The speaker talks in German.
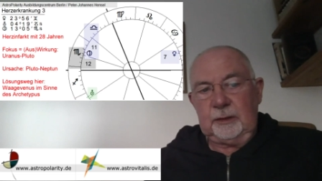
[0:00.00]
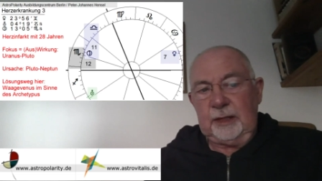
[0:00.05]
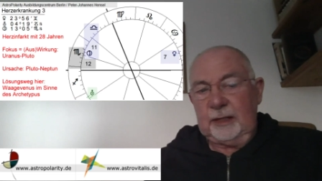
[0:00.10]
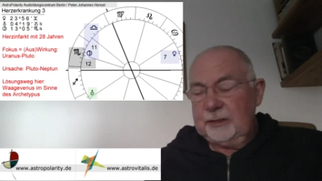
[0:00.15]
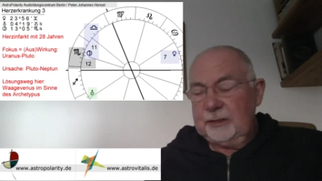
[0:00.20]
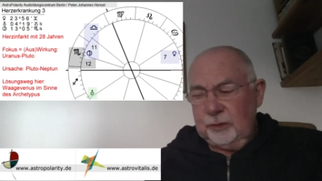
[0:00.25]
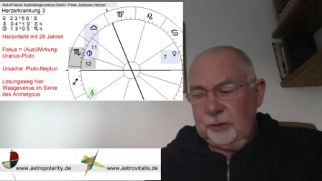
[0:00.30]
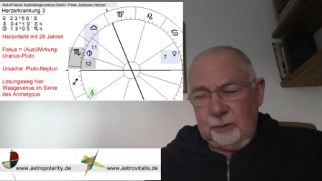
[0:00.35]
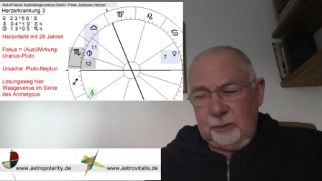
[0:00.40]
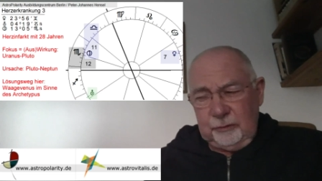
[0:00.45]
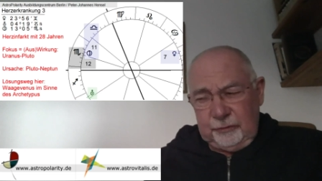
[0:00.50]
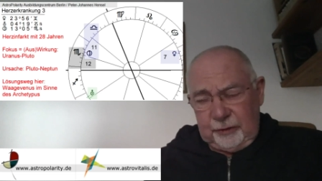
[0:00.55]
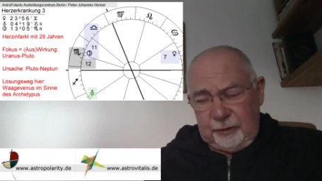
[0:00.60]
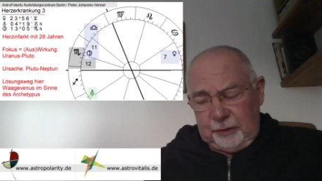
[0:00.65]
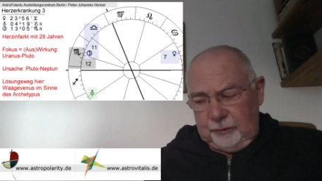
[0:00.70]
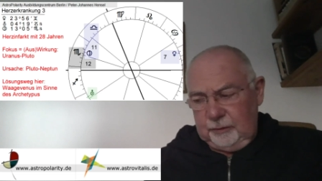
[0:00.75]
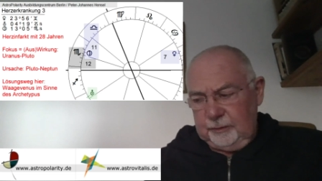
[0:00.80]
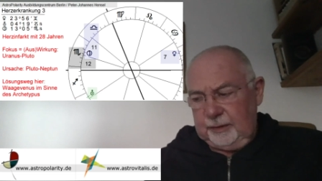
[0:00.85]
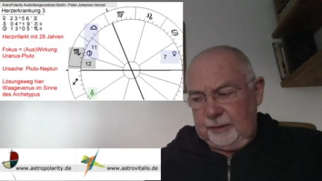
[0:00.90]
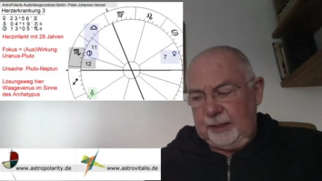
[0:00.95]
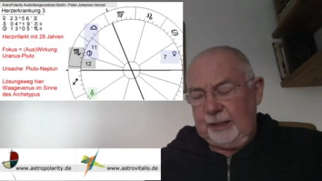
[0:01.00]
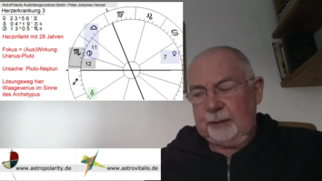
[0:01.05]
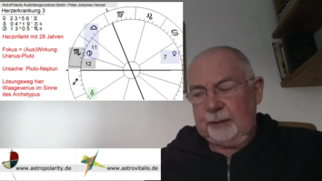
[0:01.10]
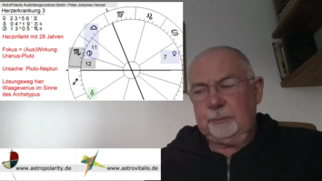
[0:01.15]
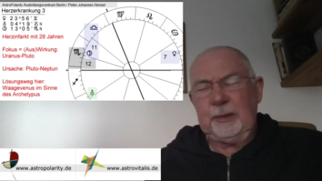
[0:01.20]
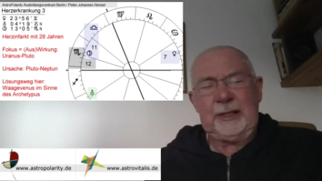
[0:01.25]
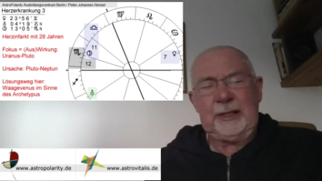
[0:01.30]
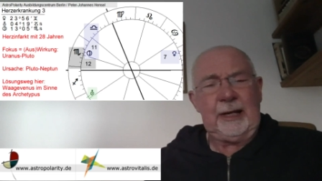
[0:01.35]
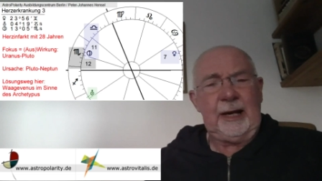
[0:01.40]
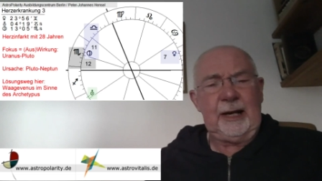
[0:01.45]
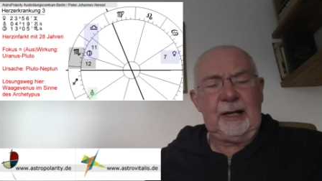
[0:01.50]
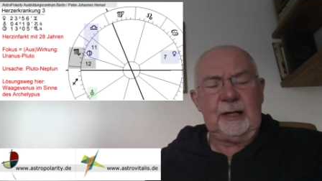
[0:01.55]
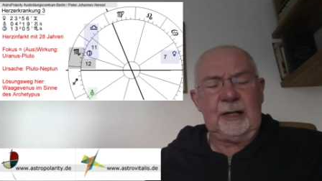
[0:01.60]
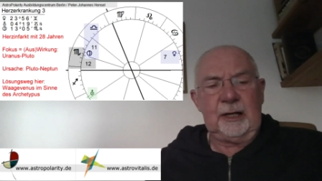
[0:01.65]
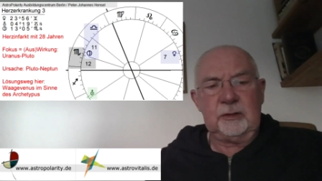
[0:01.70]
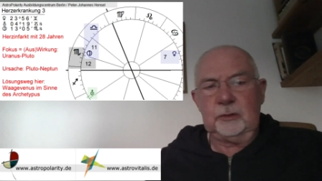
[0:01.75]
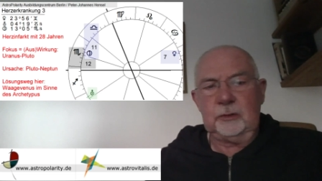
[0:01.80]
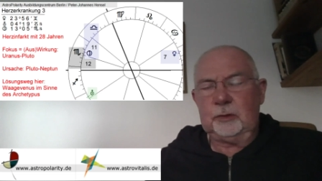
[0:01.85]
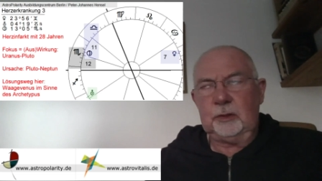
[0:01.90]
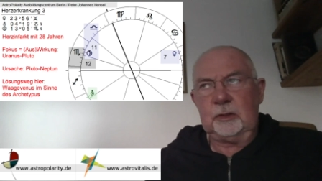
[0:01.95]
ganz jungen Frau, die hat mit,
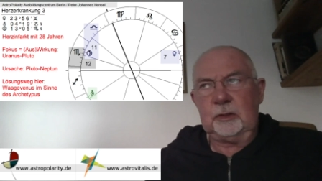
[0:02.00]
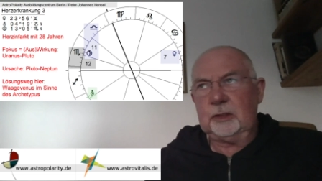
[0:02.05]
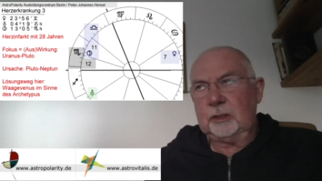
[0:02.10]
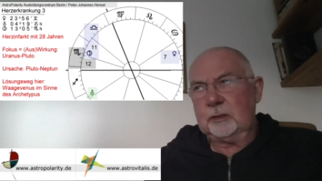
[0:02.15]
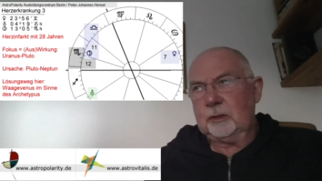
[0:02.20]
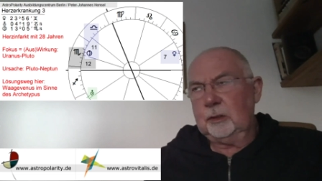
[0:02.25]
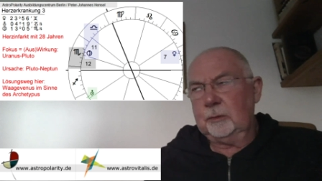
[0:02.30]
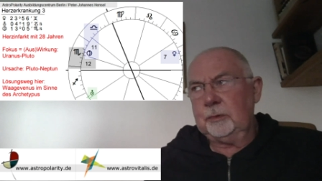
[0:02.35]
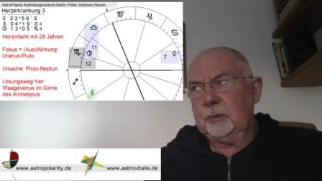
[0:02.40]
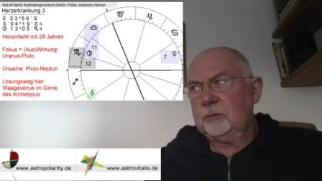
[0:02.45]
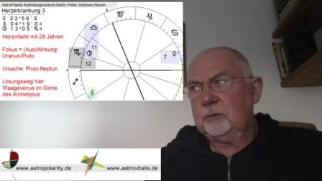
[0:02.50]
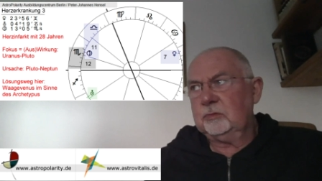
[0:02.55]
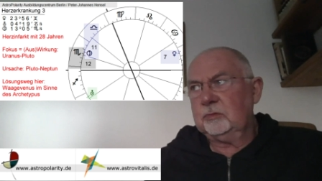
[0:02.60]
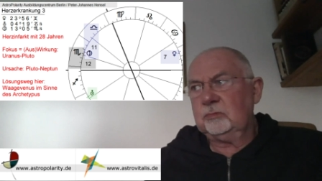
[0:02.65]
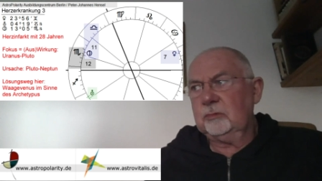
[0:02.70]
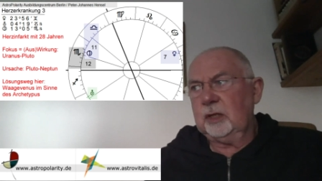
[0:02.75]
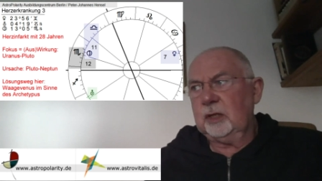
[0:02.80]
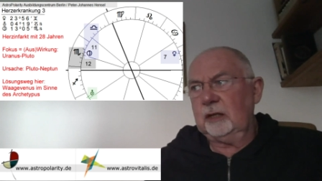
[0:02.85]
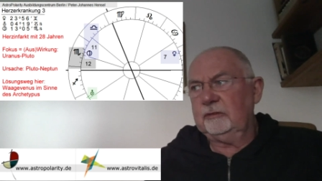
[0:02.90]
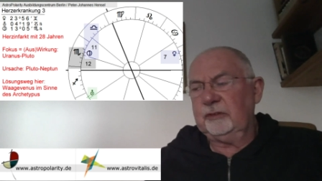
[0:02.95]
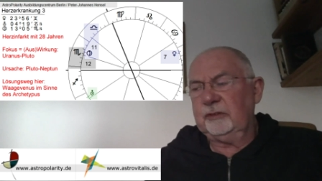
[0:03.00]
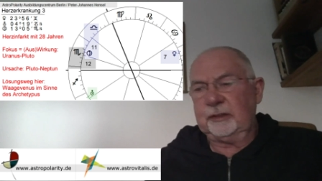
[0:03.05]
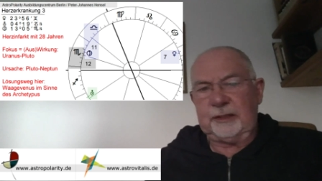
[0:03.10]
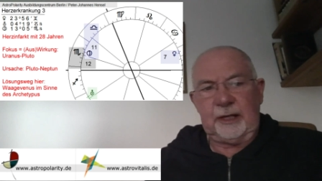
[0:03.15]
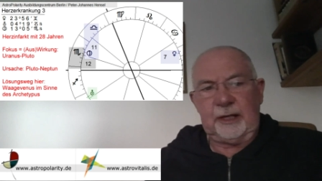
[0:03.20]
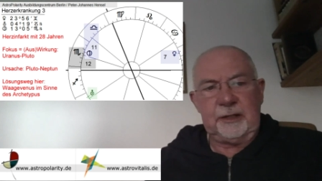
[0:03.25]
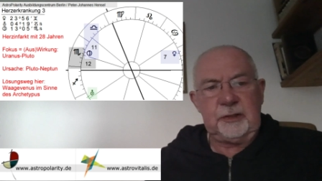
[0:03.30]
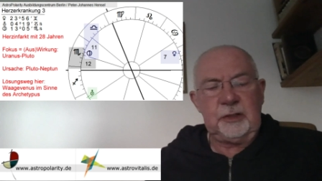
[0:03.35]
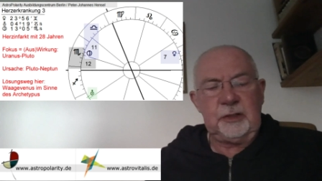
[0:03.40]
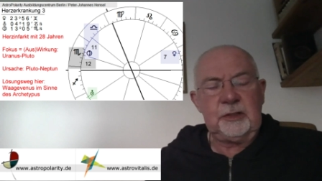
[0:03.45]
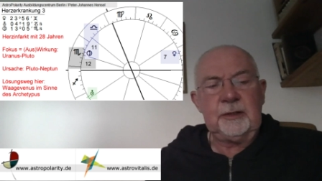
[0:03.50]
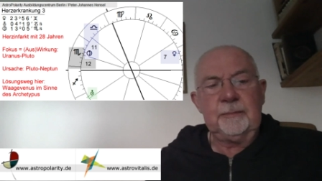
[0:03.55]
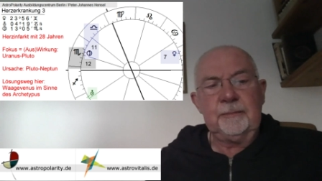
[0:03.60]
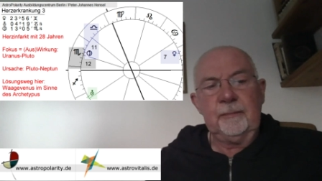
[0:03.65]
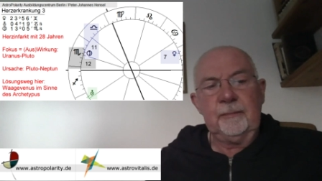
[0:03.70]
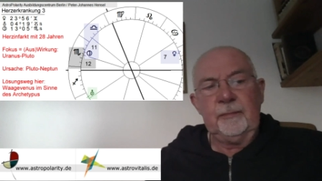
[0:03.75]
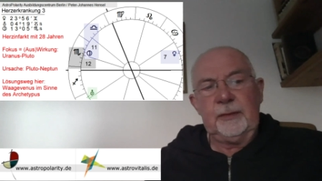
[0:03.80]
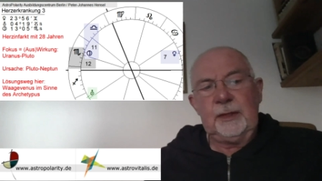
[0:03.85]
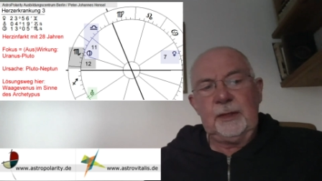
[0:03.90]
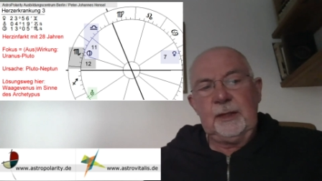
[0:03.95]
also die ist jetzt glaube ich Anfang 30,
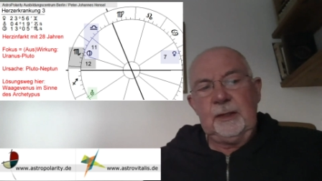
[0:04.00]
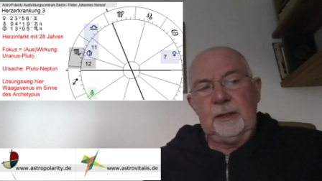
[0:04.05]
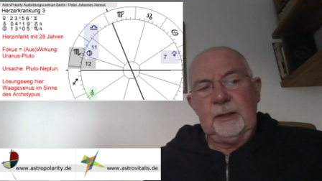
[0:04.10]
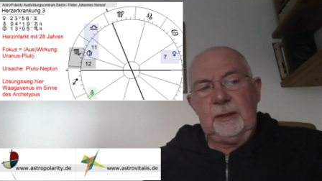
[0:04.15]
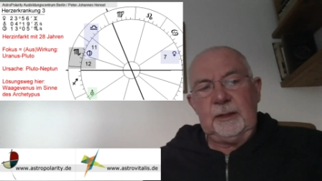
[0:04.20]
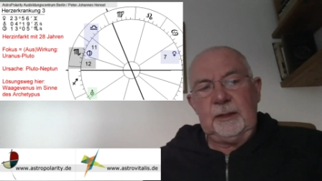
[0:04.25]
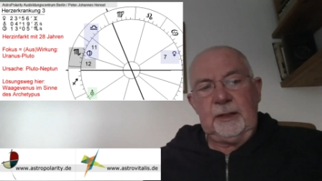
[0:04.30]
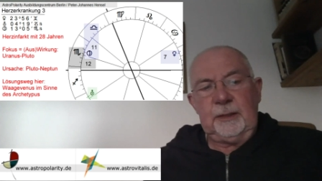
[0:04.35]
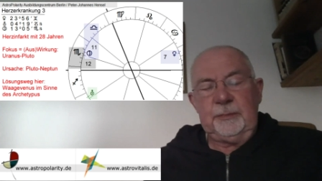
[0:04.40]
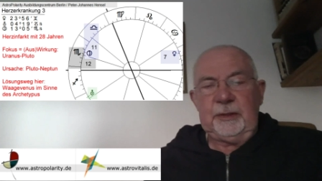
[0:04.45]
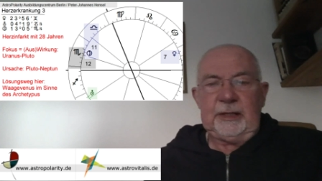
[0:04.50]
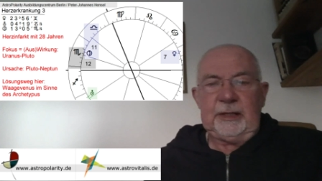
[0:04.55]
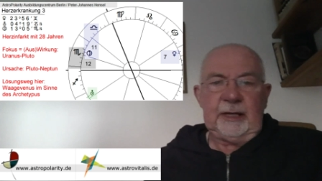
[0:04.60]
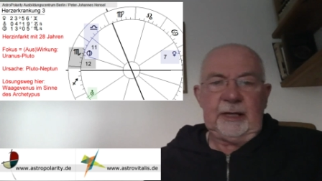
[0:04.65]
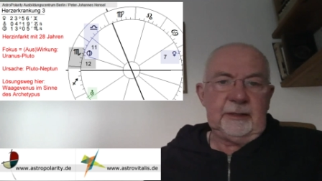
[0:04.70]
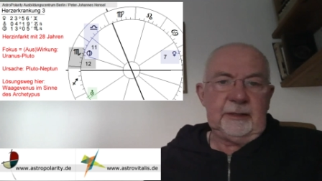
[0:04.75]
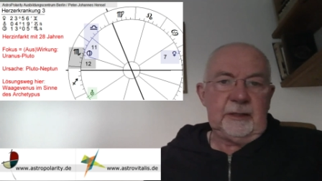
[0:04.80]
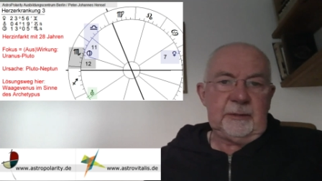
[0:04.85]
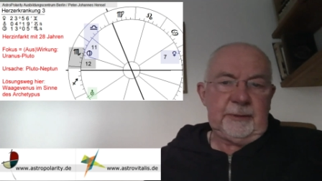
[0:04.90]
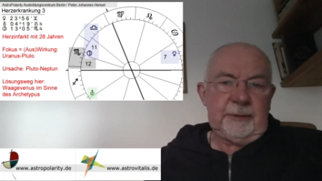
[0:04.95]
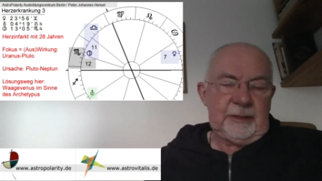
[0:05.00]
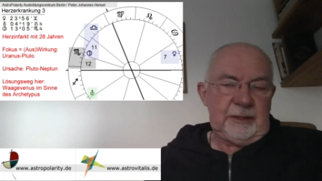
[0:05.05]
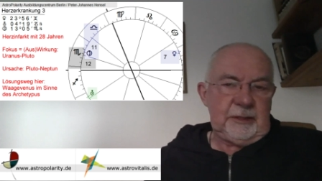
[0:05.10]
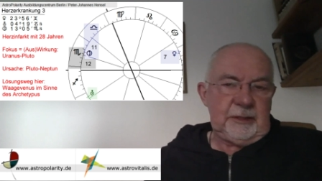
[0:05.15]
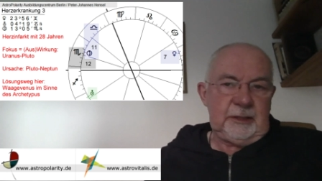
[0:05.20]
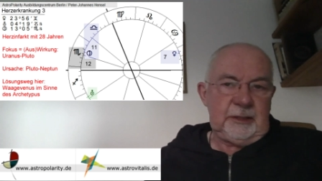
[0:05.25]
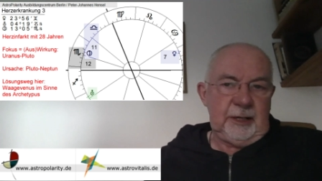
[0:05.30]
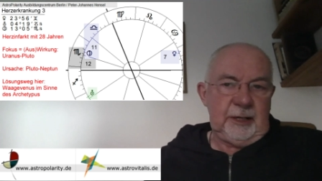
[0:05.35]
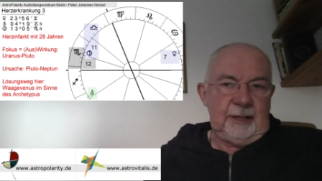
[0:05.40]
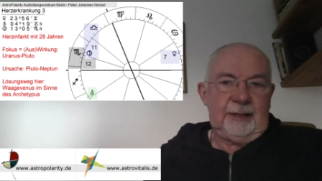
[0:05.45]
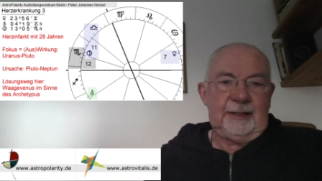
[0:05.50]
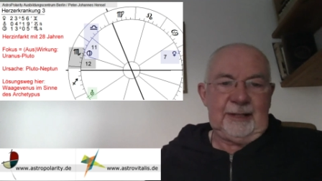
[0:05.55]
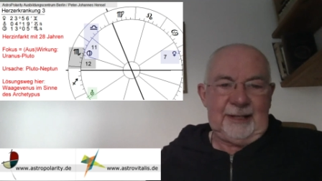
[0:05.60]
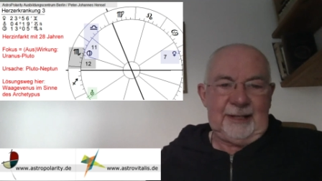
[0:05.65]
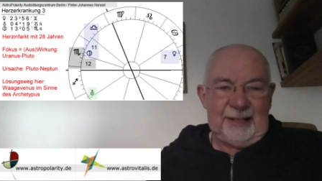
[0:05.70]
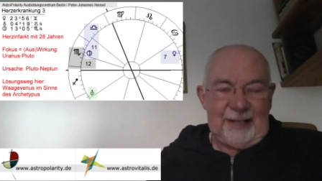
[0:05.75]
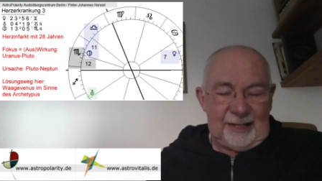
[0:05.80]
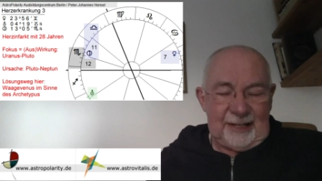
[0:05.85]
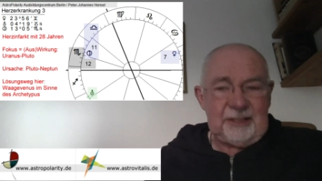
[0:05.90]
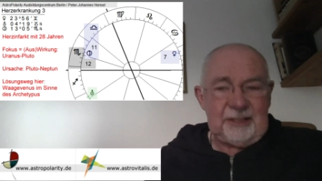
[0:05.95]
die hat mit 28 Jahren
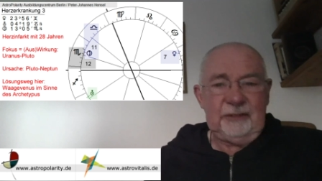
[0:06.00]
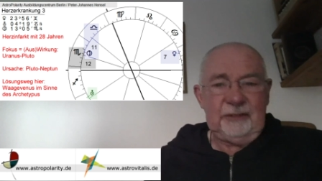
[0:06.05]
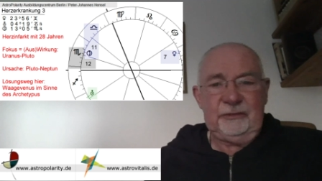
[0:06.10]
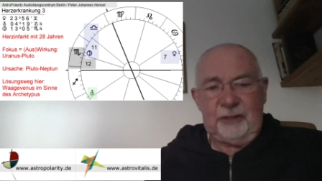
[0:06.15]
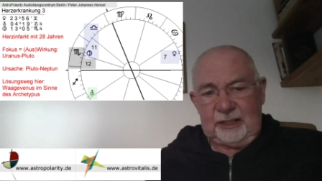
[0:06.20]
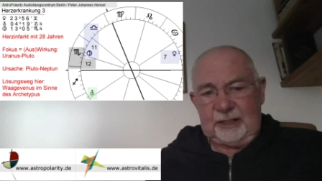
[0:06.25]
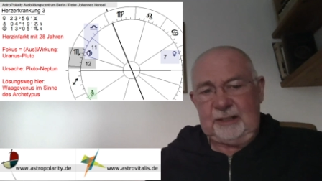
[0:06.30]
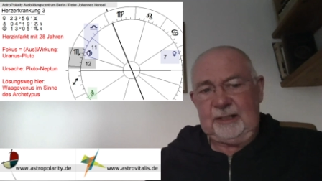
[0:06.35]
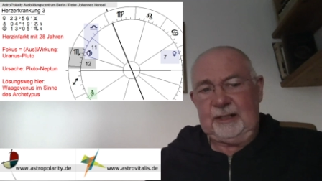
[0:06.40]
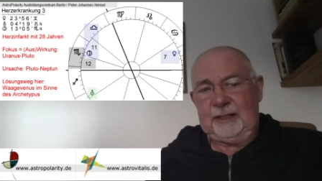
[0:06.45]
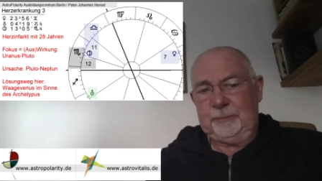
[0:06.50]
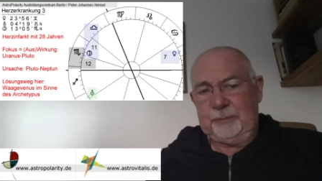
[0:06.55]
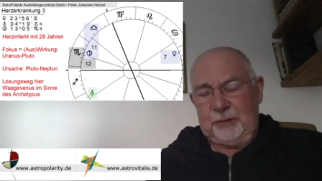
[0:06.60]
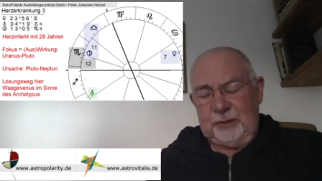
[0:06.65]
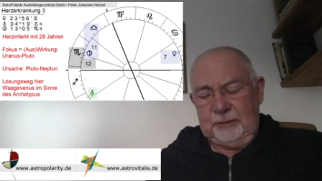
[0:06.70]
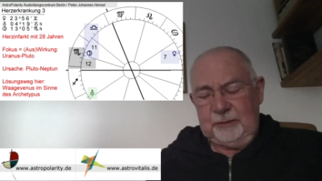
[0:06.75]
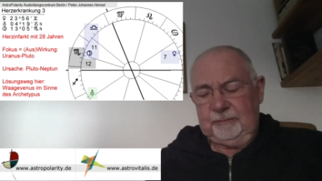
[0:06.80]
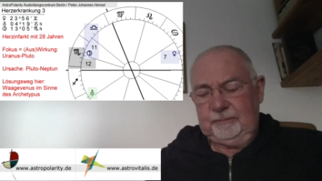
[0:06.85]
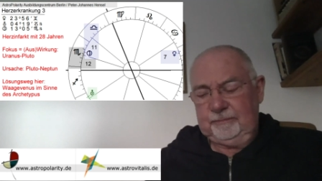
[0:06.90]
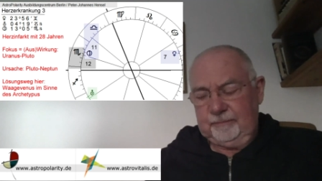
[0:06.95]
einen Herzinfarkt gehabt.